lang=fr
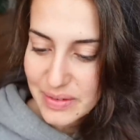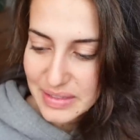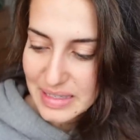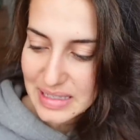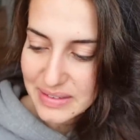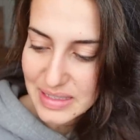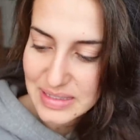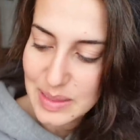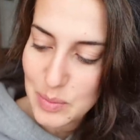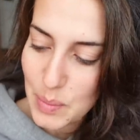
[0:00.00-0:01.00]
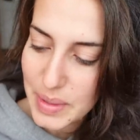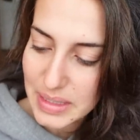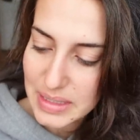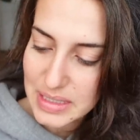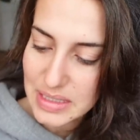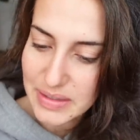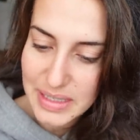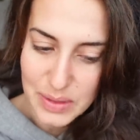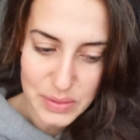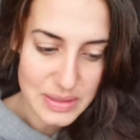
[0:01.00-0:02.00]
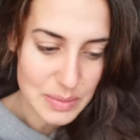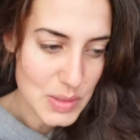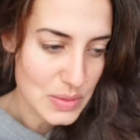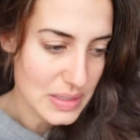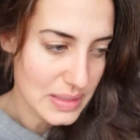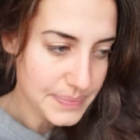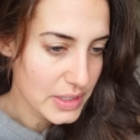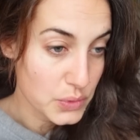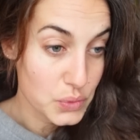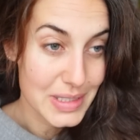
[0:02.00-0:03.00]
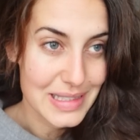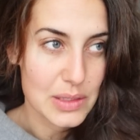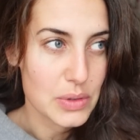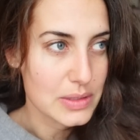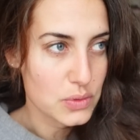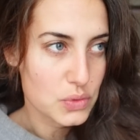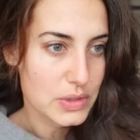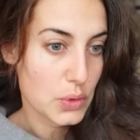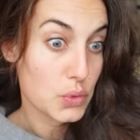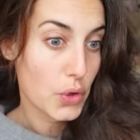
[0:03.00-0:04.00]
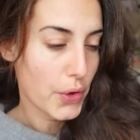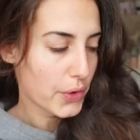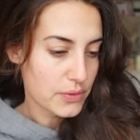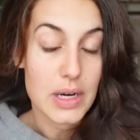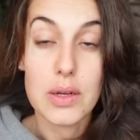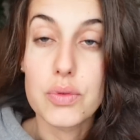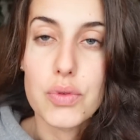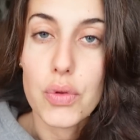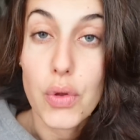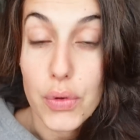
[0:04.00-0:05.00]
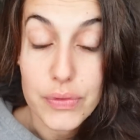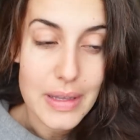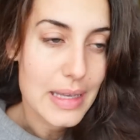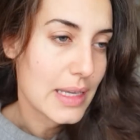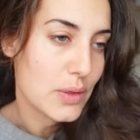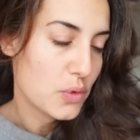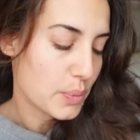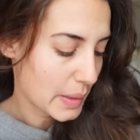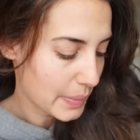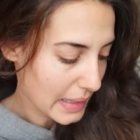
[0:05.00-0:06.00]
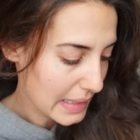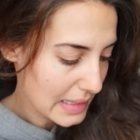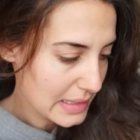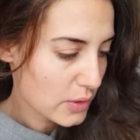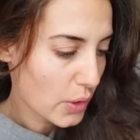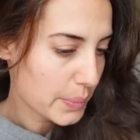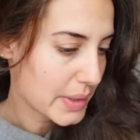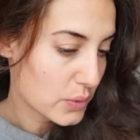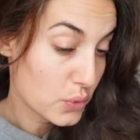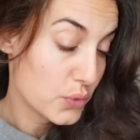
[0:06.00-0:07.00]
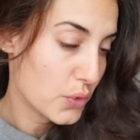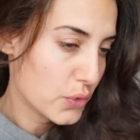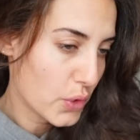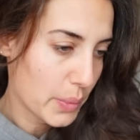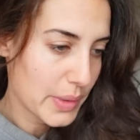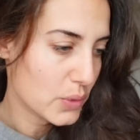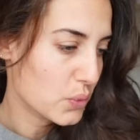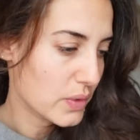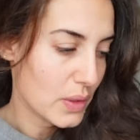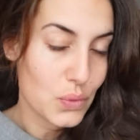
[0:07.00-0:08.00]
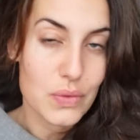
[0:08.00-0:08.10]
on a fêté l'anniversaire de mon mec et j'avais quelques amis aussi. Et du coup on est allé au resto jusqu'à 1h. Voilà le temps de rentrer, de se préparer à aller dormir, de s'endormir, tout ça, tout